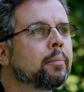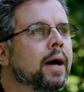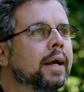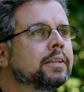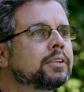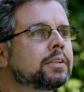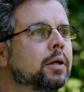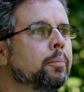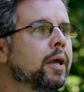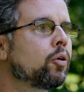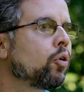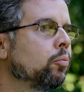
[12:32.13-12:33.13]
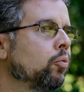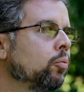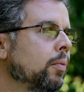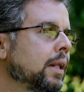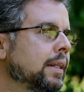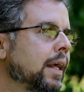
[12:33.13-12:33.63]
mas também como
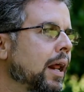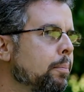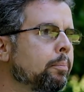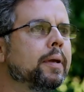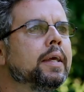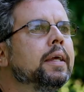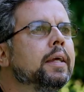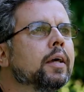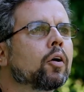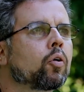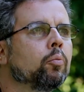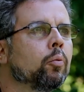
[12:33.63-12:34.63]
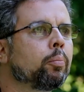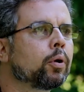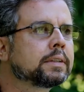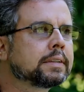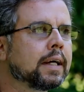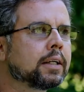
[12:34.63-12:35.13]
uma terapia, como um
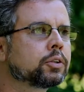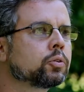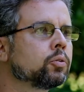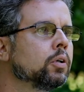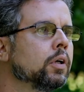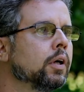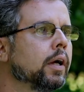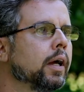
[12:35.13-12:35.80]
processo